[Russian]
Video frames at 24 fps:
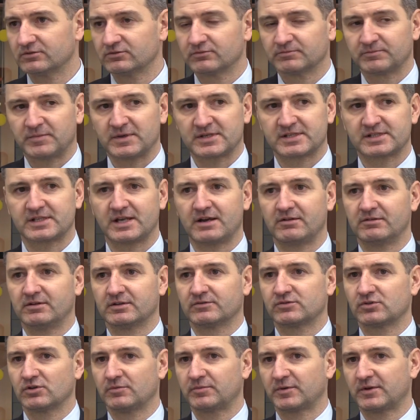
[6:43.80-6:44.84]
ну,
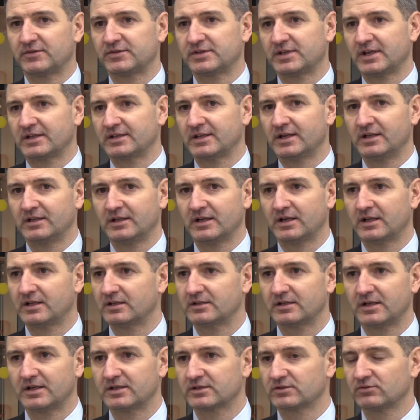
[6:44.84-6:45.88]
поставлено все профессионально.
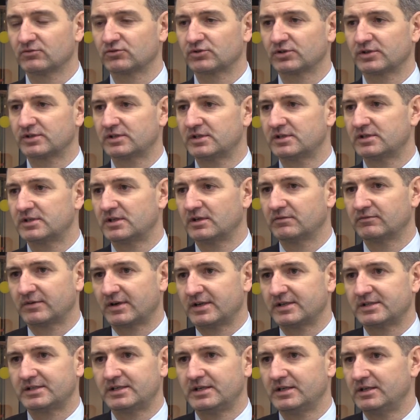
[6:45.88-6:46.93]
Одна из лучших систем в
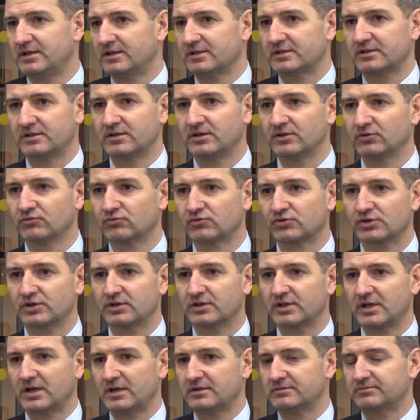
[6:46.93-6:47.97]
России, если не
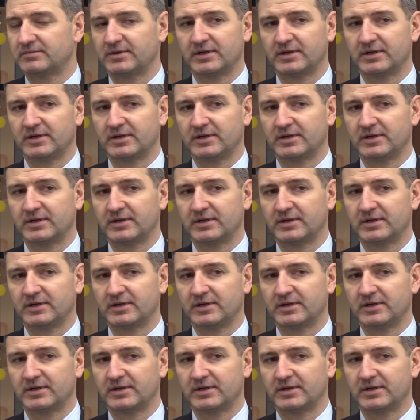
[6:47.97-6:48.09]
лучшая. Да?